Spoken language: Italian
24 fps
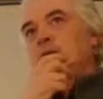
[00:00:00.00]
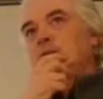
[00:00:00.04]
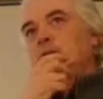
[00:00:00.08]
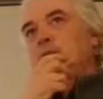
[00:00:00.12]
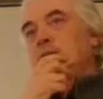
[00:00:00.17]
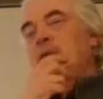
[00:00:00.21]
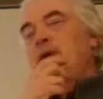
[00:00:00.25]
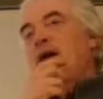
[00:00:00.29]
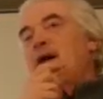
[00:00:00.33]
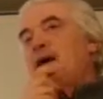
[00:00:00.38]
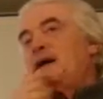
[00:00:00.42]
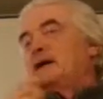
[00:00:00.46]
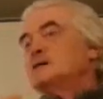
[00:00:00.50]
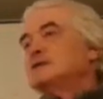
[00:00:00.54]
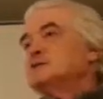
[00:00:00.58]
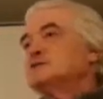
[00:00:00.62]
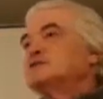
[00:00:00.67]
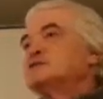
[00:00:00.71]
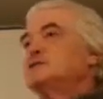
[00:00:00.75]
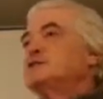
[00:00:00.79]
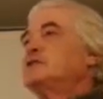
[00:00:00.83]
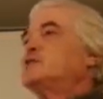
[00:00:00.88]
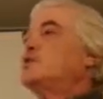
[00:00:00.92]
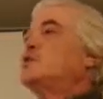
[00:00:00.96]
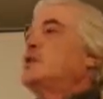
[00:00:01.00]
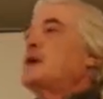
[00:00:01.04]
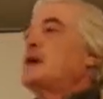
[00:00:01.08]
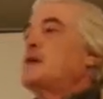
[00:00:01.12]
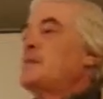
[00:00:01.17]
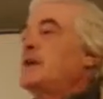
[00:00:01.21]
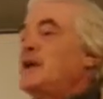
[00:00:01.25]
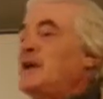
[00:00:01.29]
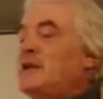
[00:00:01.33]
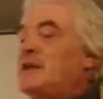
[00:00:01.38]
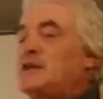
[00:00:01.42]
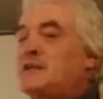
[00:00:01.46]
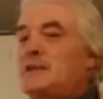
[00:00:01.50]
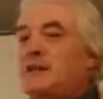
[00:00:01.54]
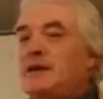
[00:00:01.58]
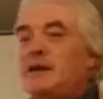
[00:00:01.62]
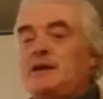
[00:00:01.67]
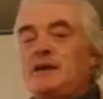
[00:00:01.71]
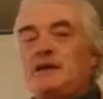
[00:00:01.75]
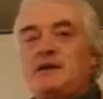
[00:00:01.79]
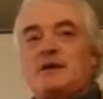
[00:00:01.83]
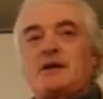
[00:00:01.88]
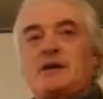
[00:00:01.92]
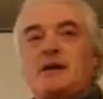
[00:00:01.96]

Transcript: ma sicuramente